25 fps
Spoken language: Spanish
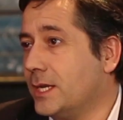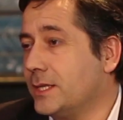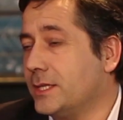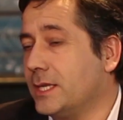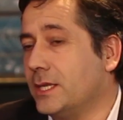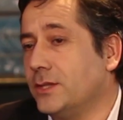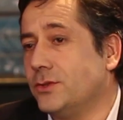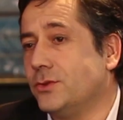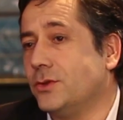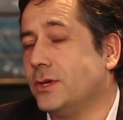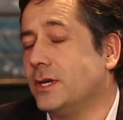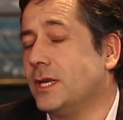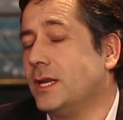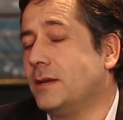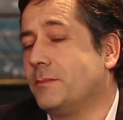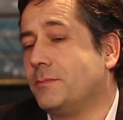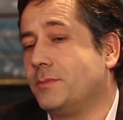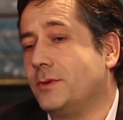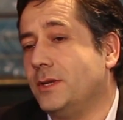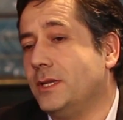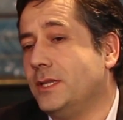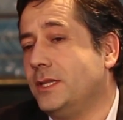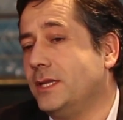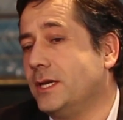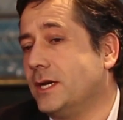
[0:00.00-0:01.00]
tratando de que la
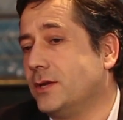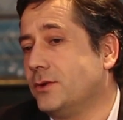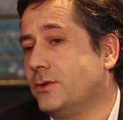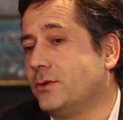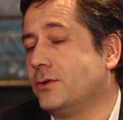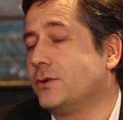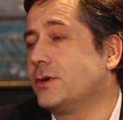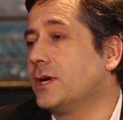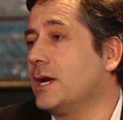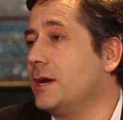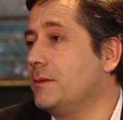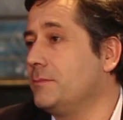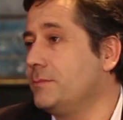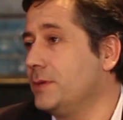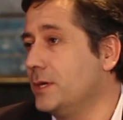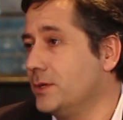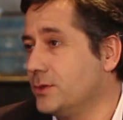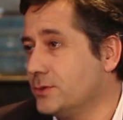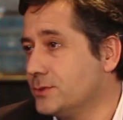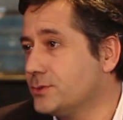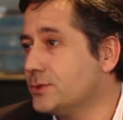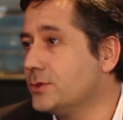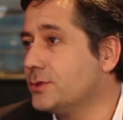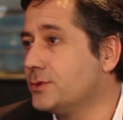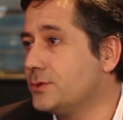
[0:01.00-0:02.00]
política no nos cambie a
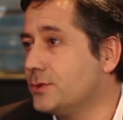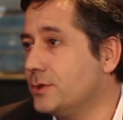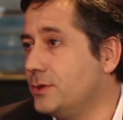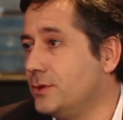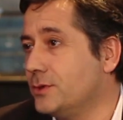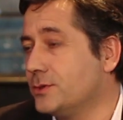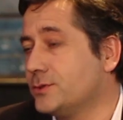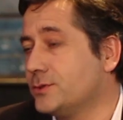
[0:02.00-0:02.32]
nosotros y